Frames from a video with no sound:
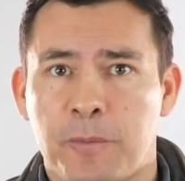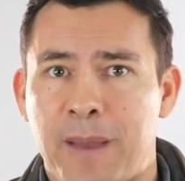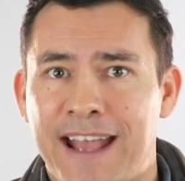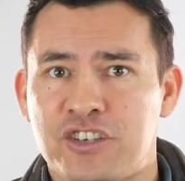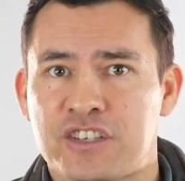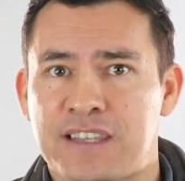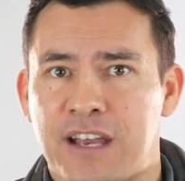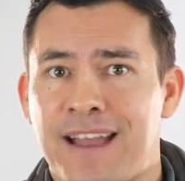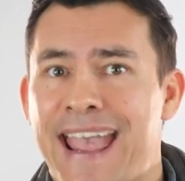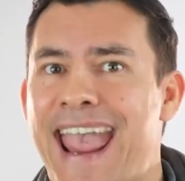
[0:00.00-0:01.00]
и не
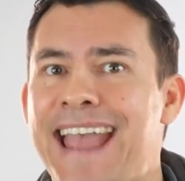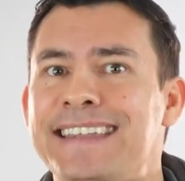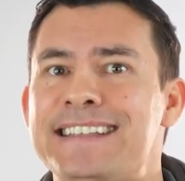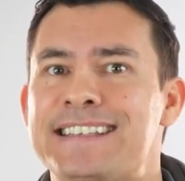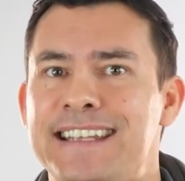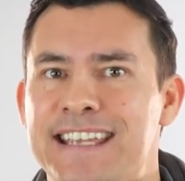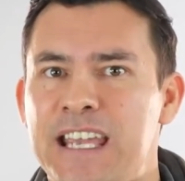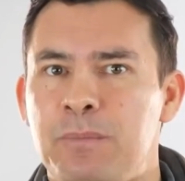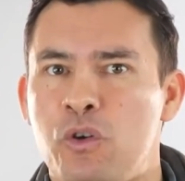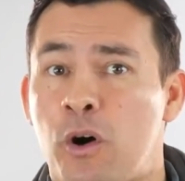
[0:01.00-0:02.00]
цепляется за острые
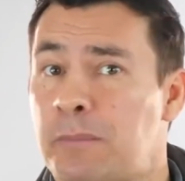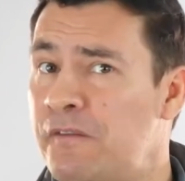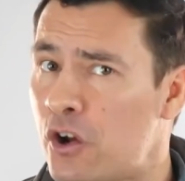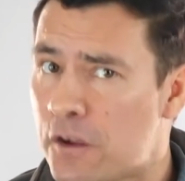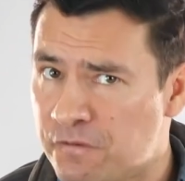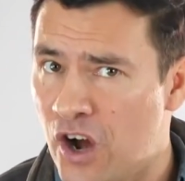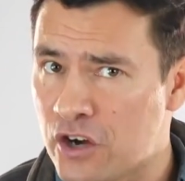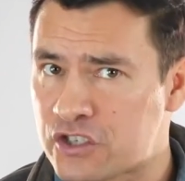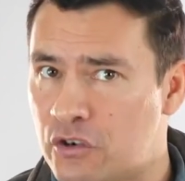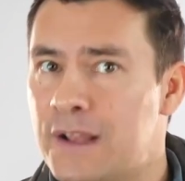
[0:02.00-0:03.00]
углы. Также
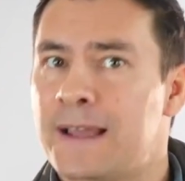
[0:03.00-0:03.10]
она очень